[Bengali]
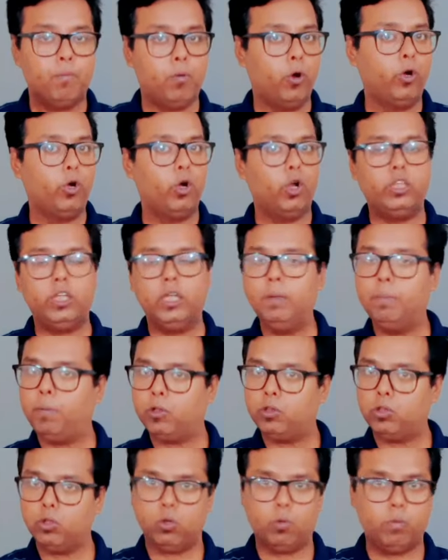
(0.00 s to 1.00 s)
পনেরো দিন
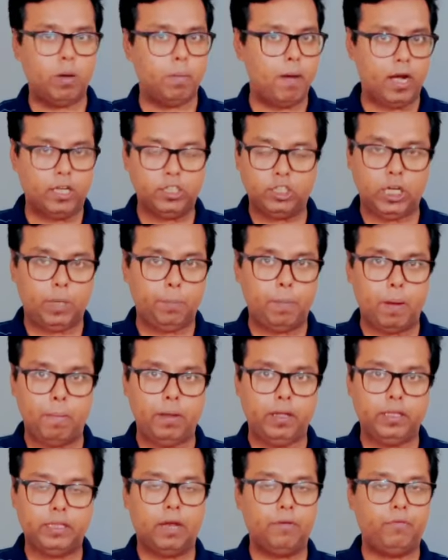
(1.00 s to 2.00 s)
পর তো তোমরা মার্কশিট
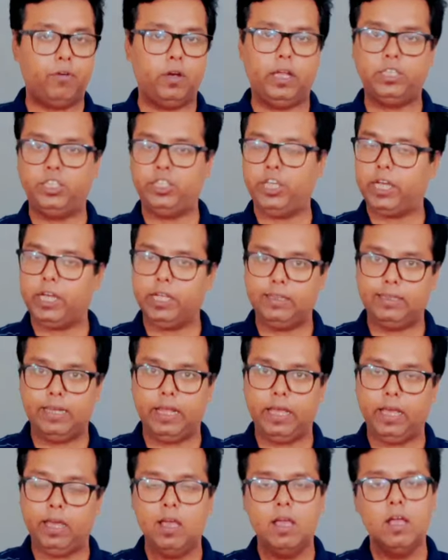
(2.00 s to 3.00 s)
পাবে তার ফলে
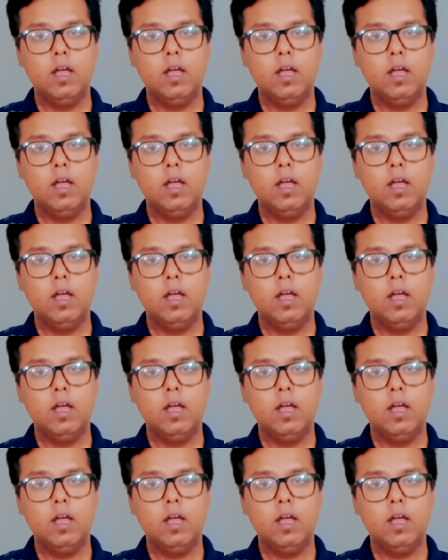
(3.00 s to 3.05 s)
সেক্ষেত্রে